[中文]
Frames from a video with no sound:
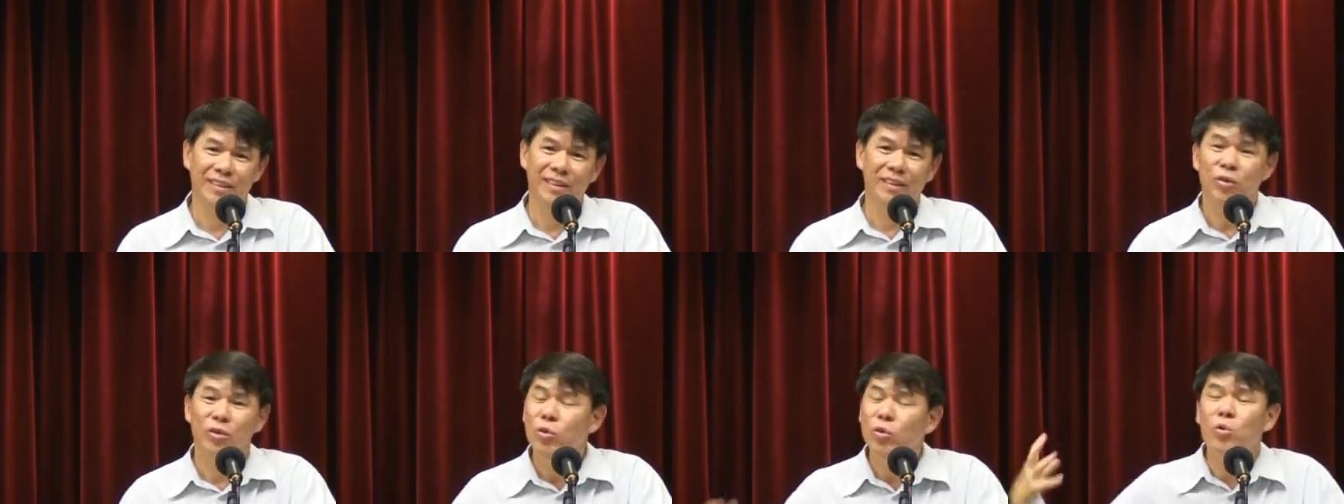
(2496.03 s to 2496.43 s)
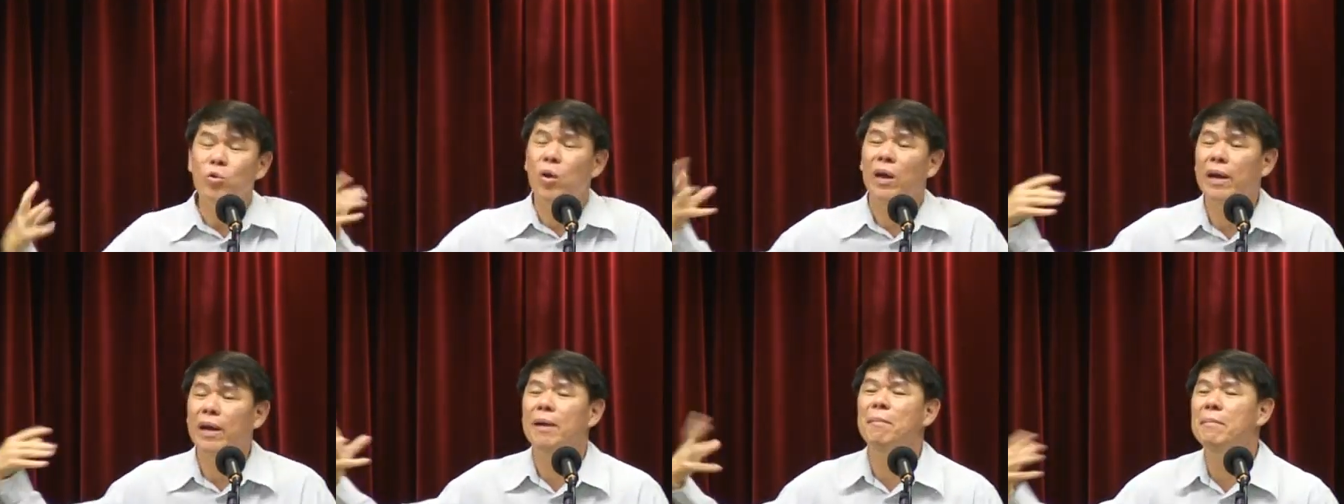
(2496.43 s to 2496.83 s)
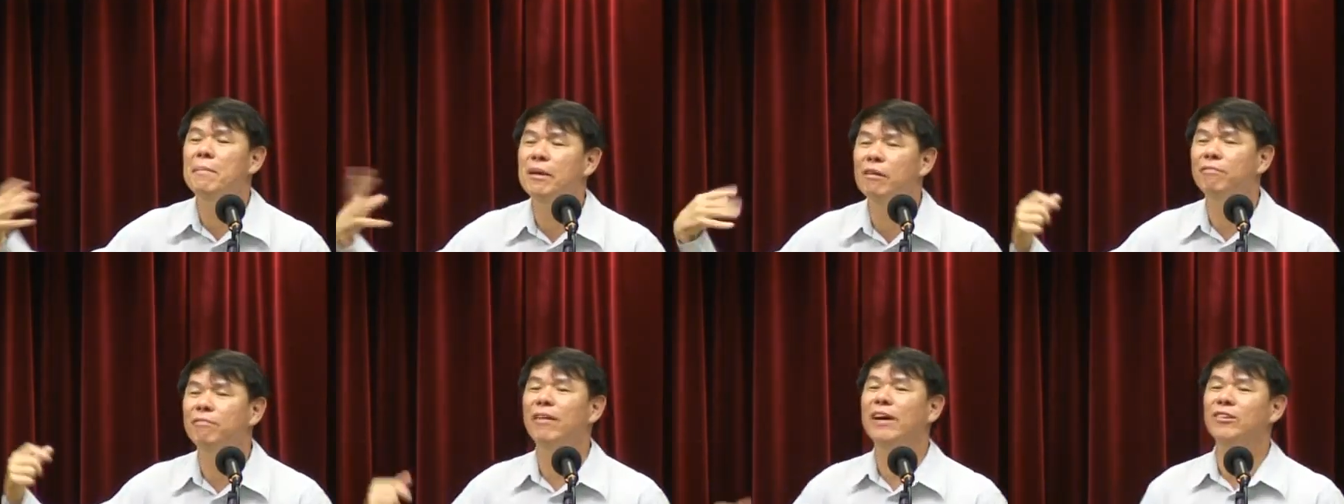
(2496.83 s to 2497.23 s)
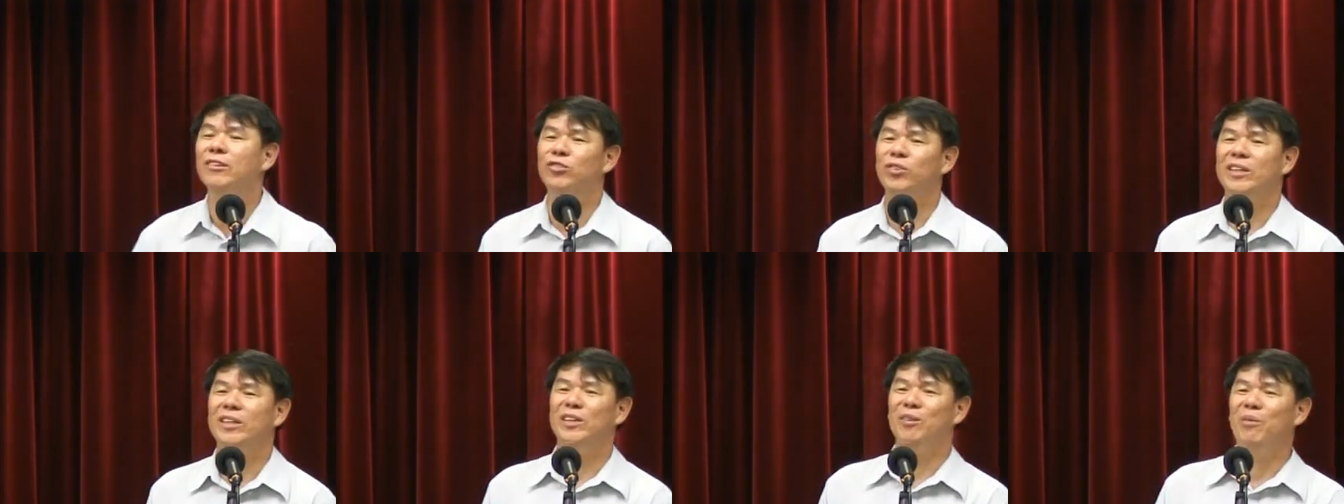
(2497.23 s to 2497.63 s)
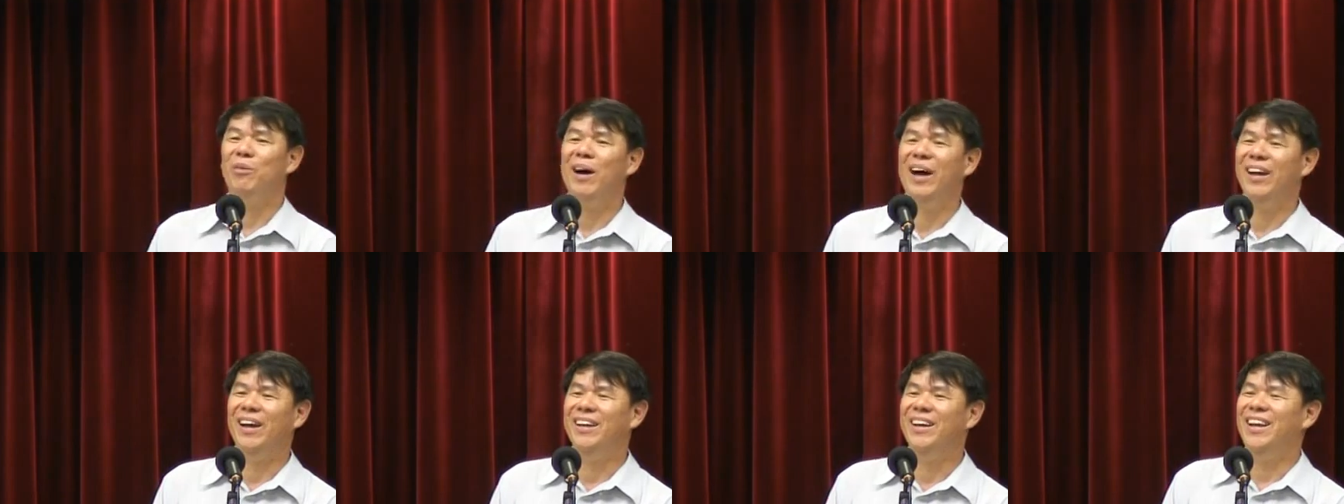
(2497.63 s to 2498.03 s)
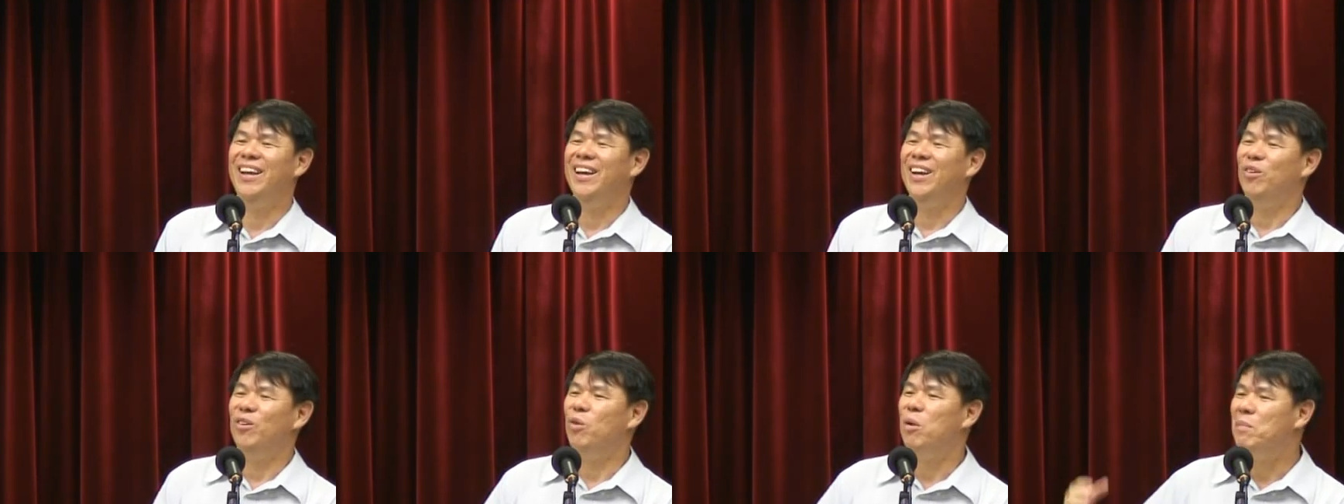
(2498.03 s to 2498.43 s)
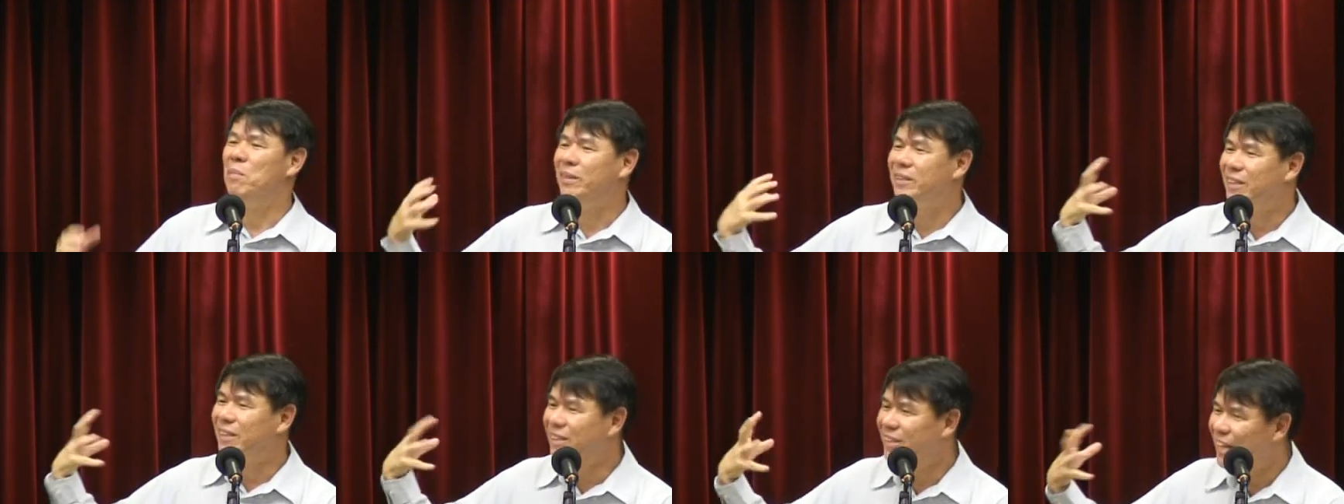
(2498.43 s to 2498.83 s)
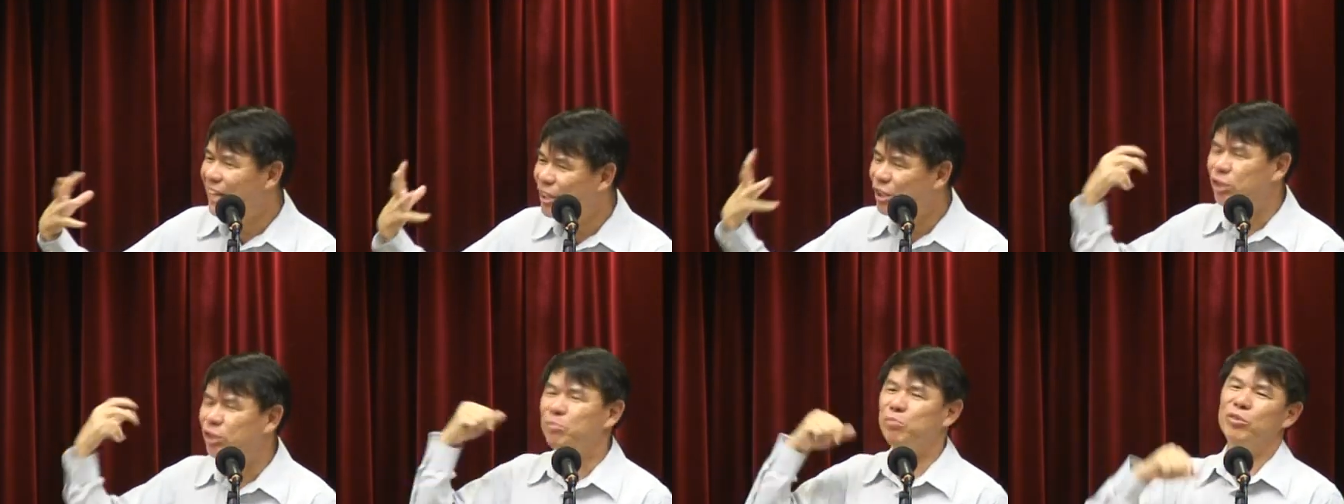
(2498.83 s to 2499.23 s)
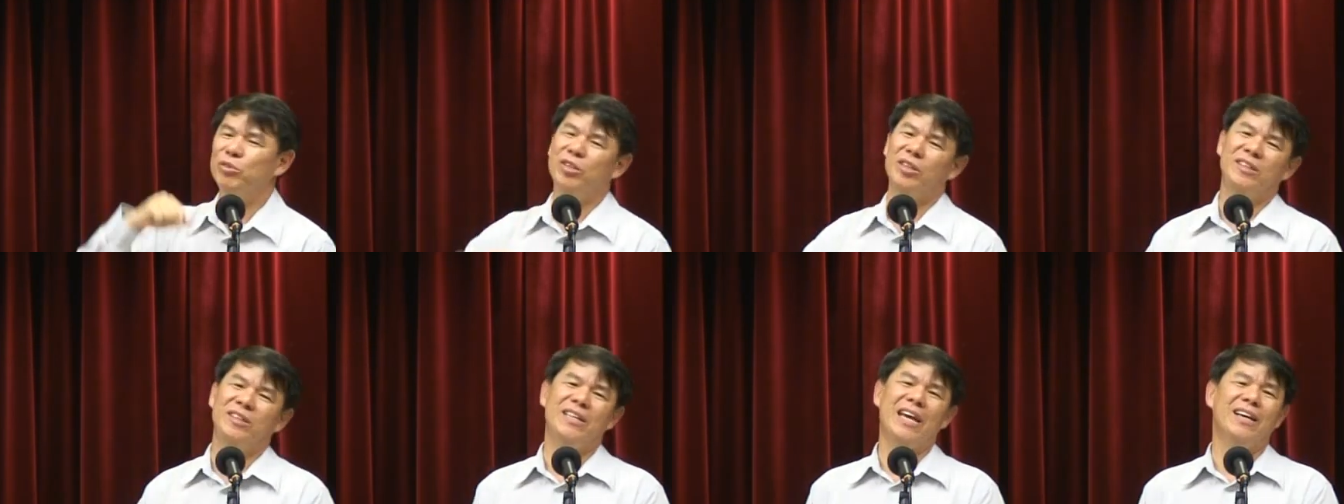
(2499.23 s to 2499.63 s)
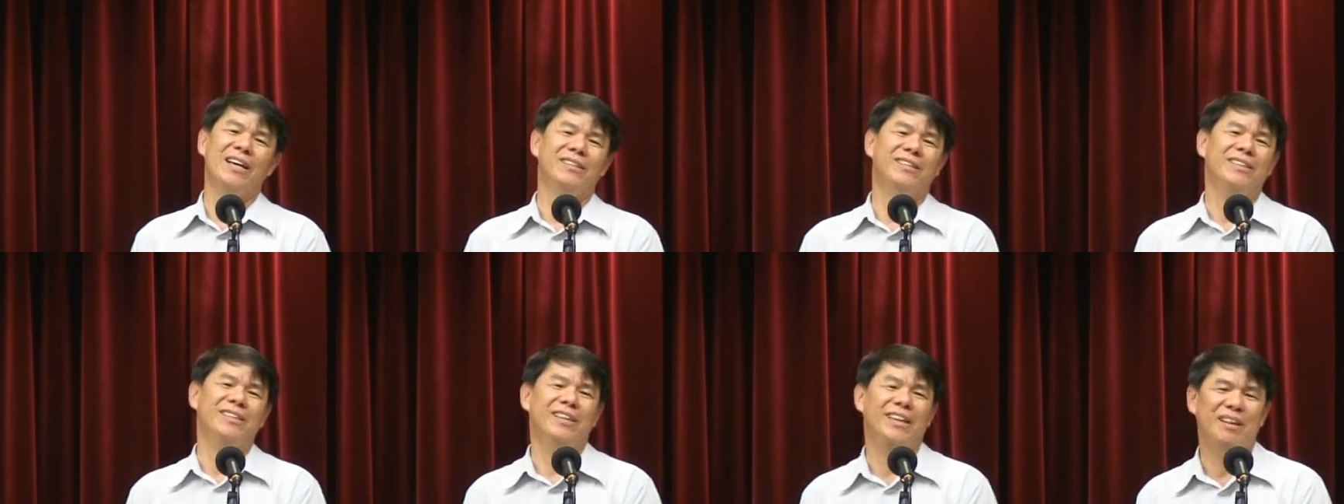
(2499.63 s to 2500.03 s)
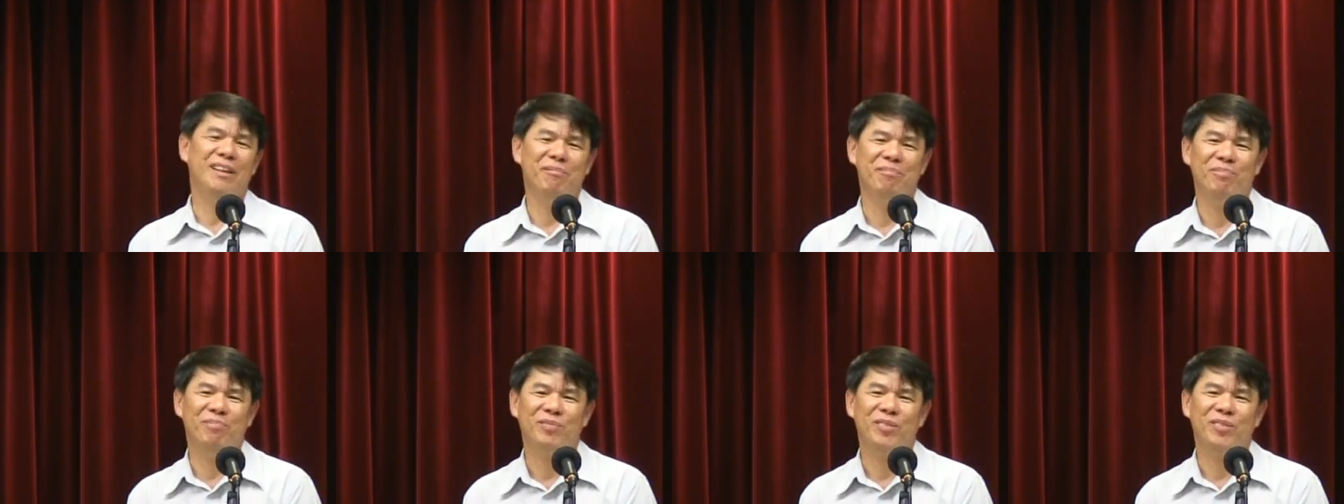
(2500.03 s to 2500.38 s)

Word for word: 如果人没有犯罪的话，我们今天就不是这样子了。